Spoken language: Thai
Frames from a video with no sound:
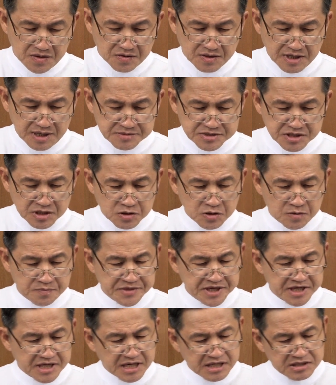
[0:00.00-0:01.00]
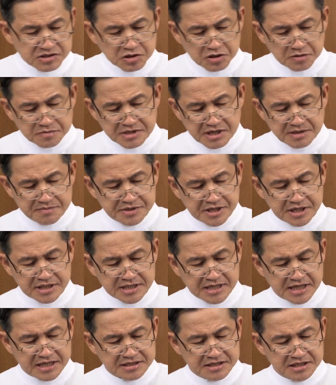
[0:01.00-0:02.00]
ความสงบในการยอมรับเห
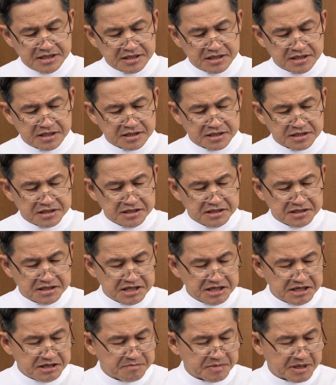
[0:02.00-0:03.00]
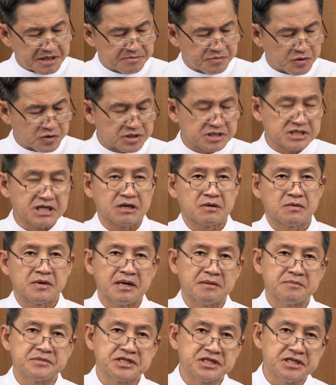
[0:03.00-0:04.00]
ตุการณ์ที่เกิดขึ้นนี้เป็นผลจากค
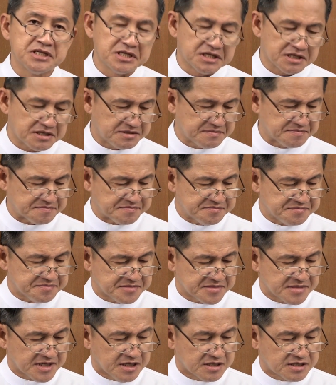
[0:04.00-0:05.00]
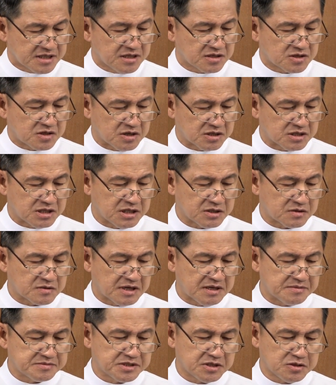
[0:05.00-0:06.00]
วามเชื่อ ซึ่งก่อเกิดค
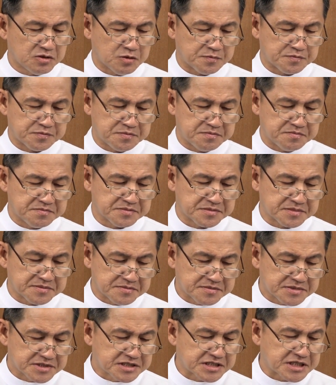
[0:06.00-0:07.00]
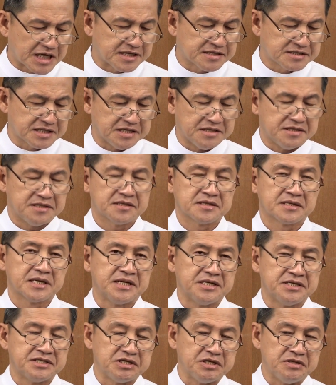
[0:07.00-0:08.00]
วามสงบสันติใน
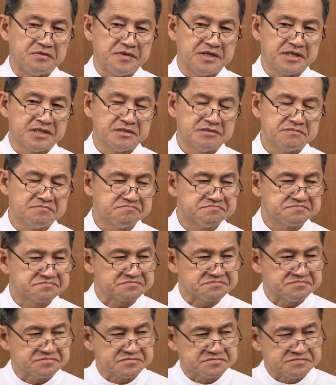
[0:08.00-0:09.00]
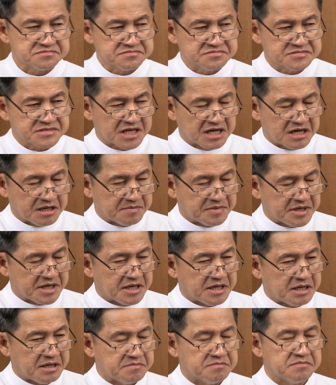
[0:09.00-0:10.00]
ชีวิต อับรา
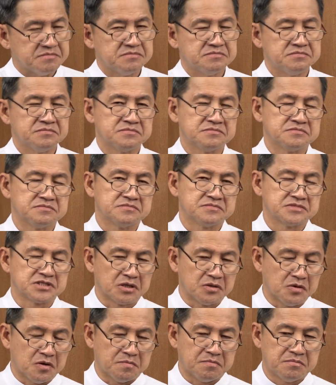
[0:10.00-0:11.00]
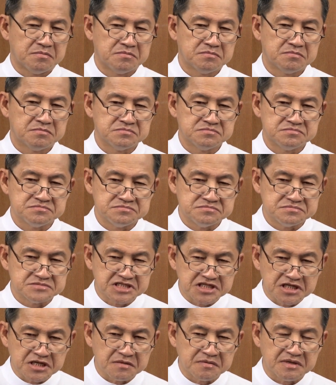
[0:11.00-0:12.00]
ฮัม สงบ
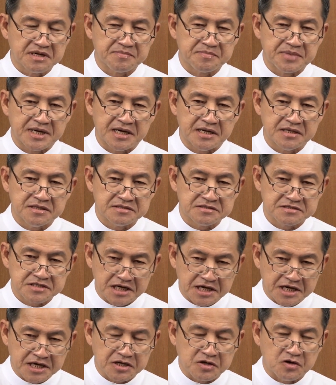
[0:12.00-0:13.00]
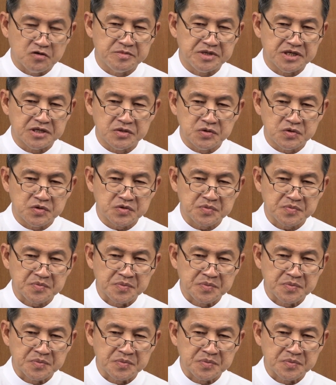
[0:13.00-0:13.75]
เชื่อว่าพระจะให้เขามีลูก